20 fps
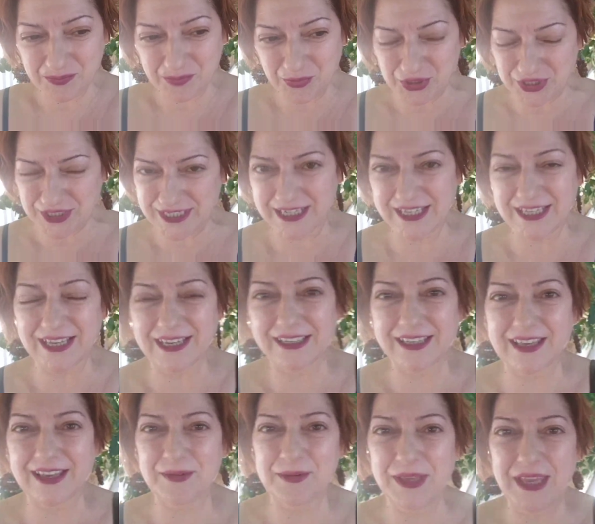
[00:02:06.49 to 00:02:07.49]
poesía
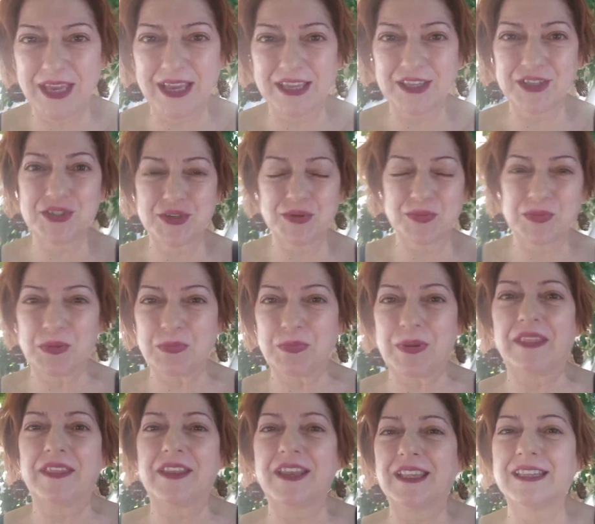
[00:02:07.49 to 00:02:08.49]
que había hecho mi
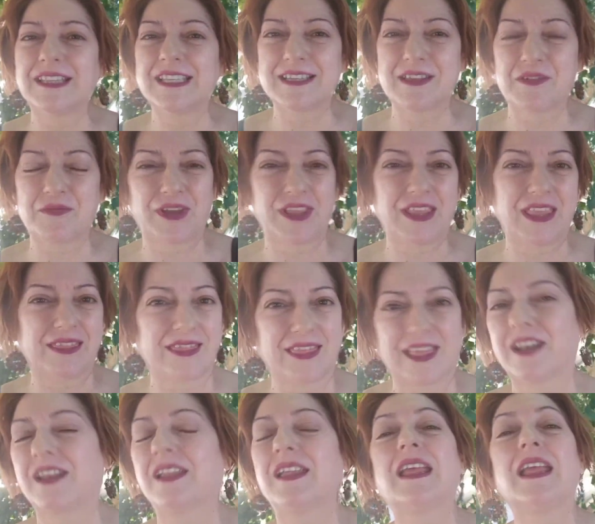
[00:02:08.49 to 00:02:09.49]
padre antes de
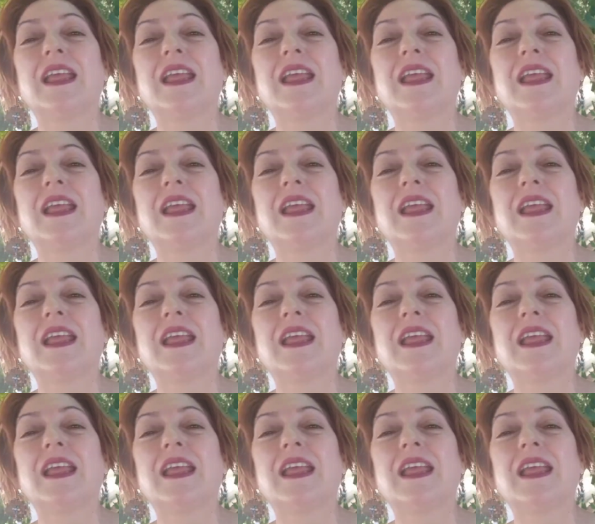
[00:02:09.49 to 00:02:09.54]
fallecer.